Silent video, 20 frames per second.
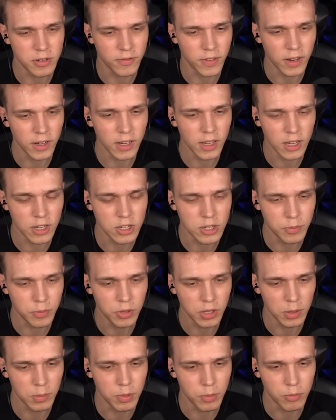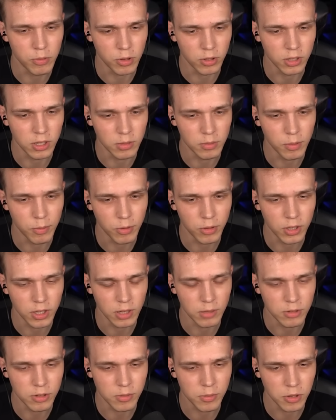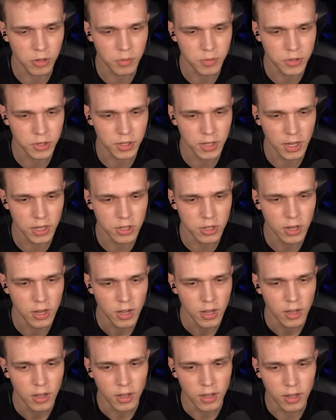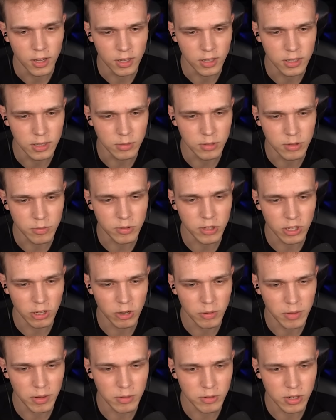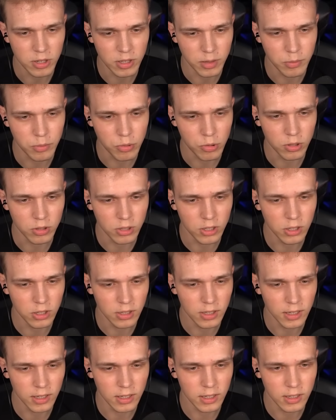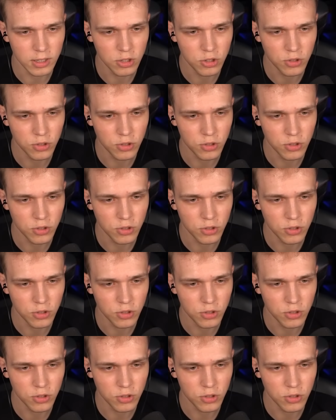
będzie fajne, ja jeszcze pójdę po płotki, bo płotki nam się mogą przydać. E, z tym, że przydałyby nam się te płotki, te